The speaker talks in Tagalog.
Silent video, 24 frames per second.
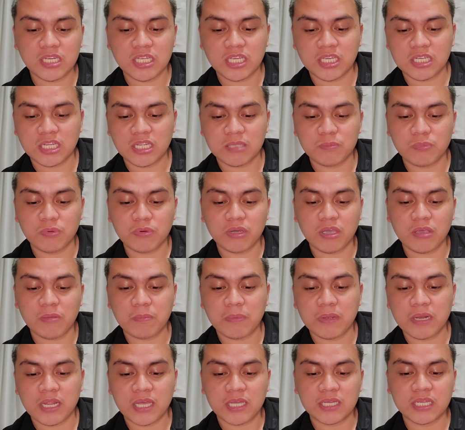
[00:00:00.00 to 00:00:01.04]
Ingat po kayo
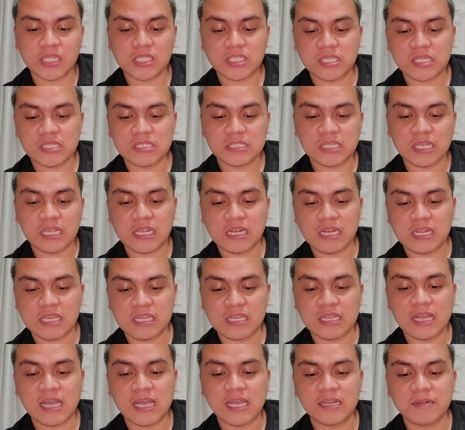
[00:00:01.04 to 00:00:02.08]
palagi diyan sa
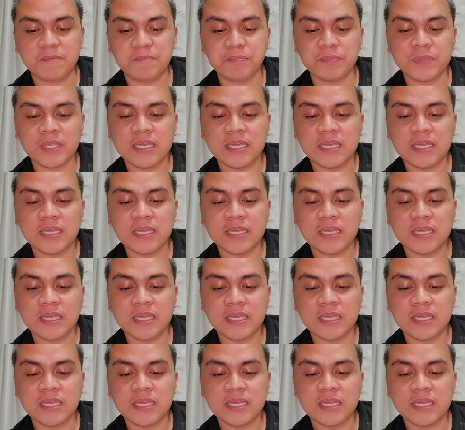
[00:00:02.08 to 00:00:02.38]
Iligan.